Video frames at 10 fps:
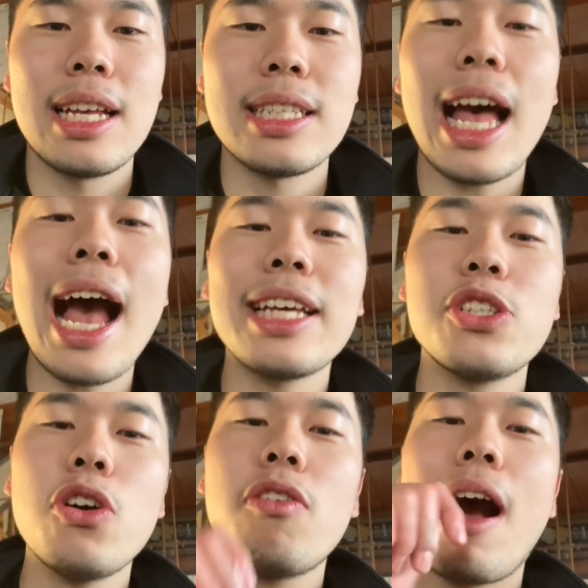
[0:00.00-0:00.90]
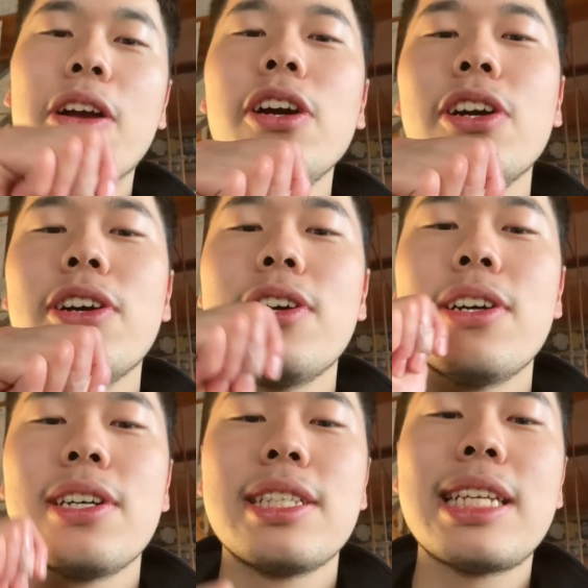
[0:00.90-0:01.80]
最初はグー、
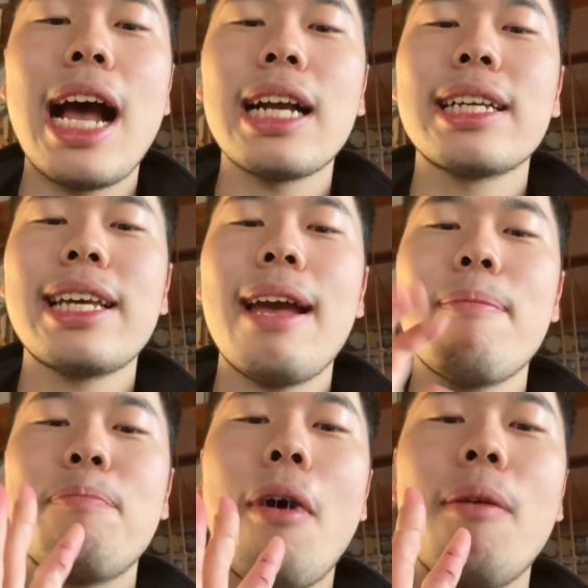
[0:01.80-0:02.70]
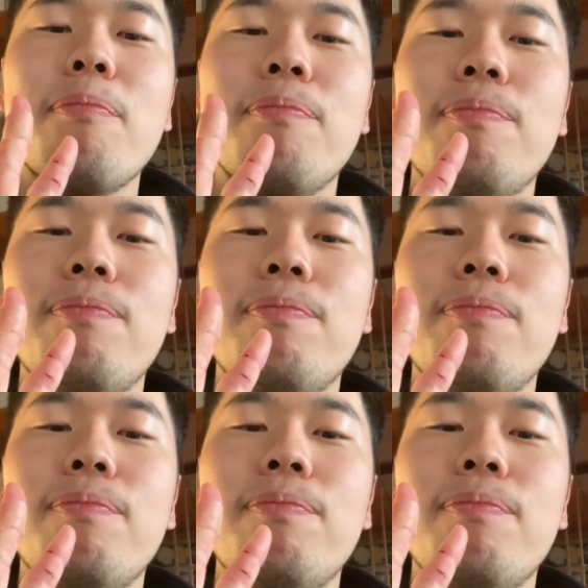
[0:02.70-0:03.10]
じゃんけんぽん